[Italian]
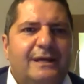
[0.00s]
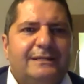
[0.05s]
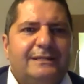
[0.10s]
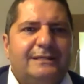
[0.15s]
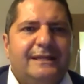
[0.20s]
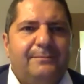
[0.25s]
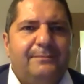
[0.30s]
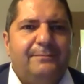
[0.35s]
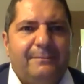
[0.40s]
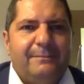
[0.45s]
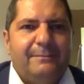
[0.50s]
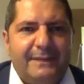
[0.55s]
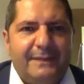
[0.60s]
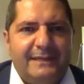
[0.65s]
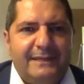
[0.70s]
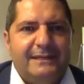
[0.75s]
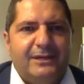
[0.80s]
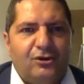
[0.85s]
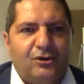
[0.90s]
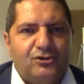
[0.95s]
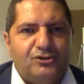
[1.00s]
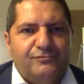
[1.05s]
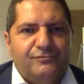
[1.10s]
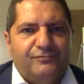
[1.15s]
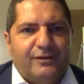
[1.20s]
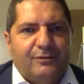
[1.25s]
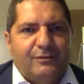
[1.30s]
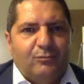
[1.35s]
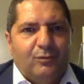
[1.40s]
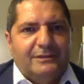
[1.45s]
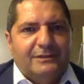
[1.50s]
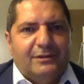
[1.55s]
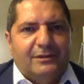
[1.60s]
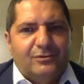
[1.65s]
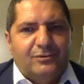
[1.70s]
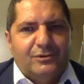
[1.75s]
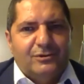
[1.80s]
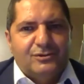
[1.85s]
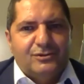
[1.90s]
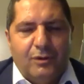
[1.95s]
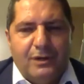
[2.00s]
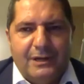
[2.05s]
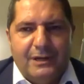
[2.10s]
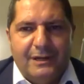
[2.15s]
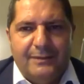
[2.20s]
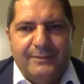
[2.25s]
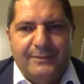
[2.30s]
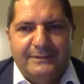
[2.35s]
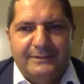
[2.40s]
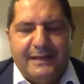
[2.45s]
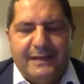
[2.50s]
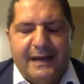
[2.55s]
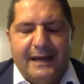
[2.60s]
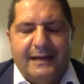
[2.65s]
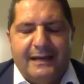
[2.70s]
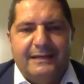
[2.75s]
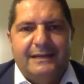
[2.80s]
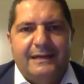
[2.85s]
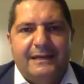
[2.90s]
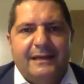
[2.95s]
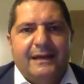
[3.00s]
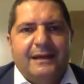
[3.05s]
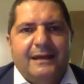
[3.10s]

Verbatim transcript: dei bambini che oggi frequentano le scuole elementari